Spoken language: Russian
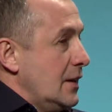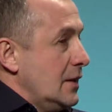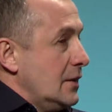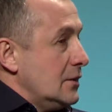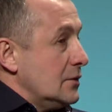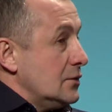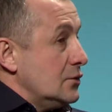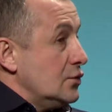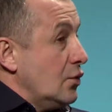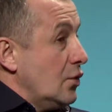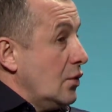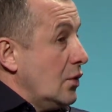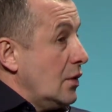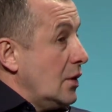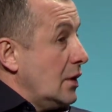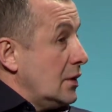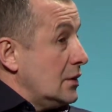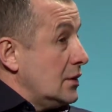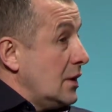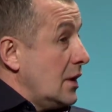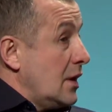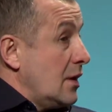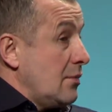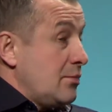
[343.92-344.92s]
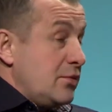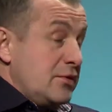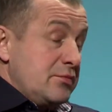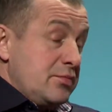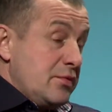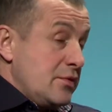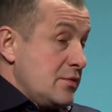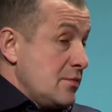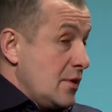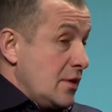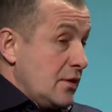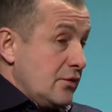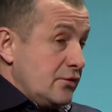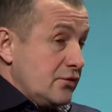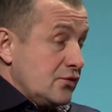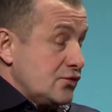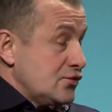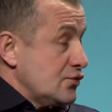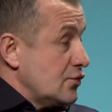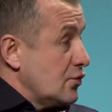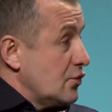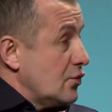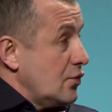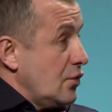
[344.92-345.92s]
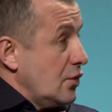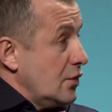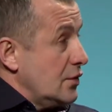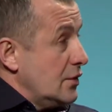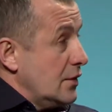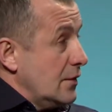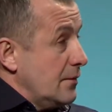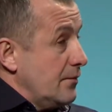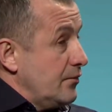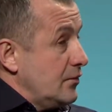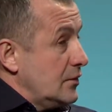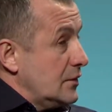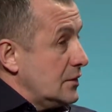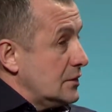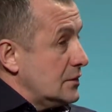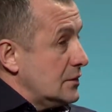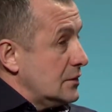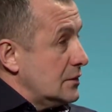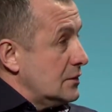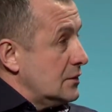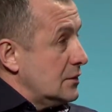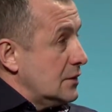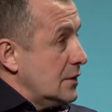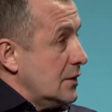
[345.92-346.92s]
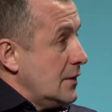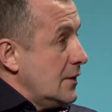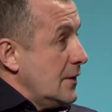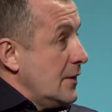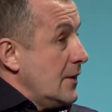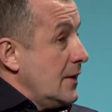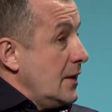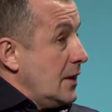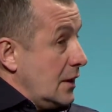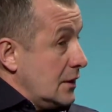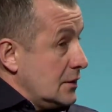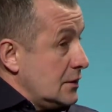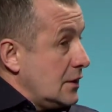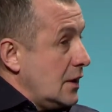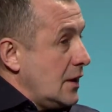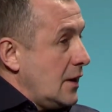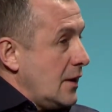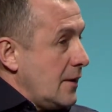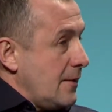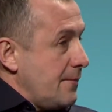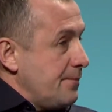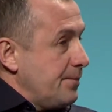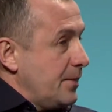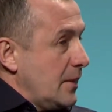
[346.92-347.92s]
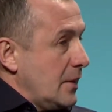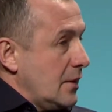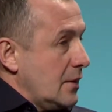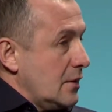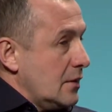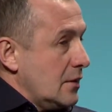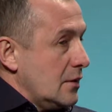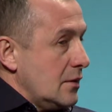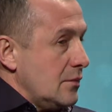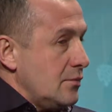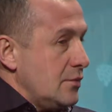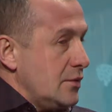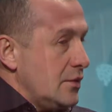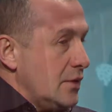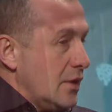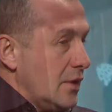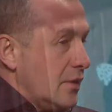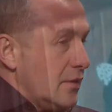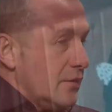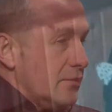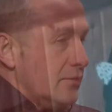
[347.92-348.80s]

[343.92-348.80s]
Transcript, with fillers: но она предпринимала все что угодно. Что конкретно? Она э, меня